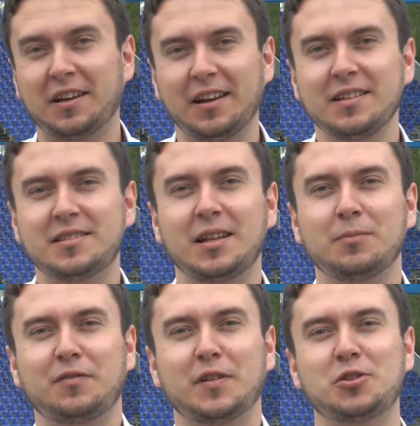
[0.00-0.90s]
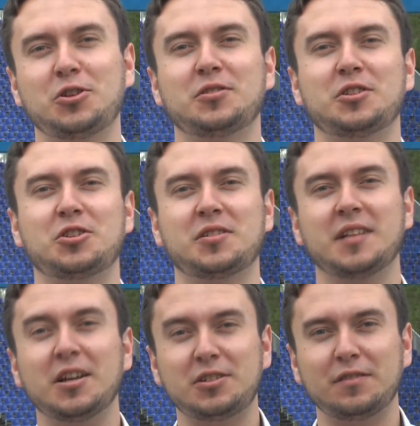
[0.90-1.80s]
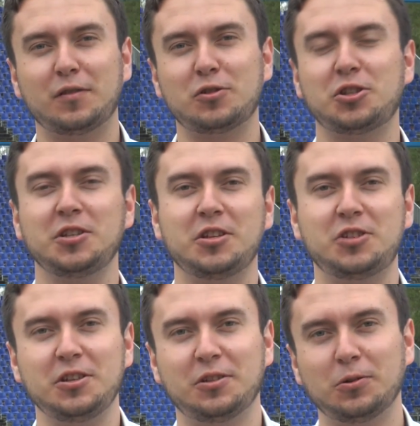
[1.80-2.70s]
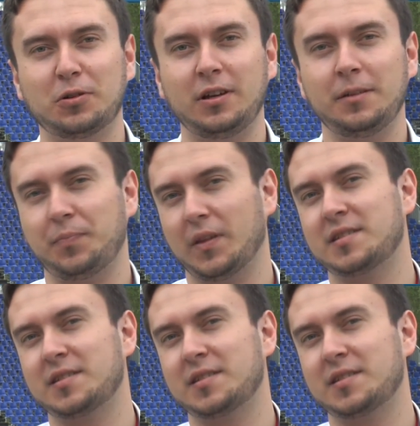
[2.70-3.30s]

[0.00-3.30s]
Grand Slam 2016 w Olsztynie, dzień drugi.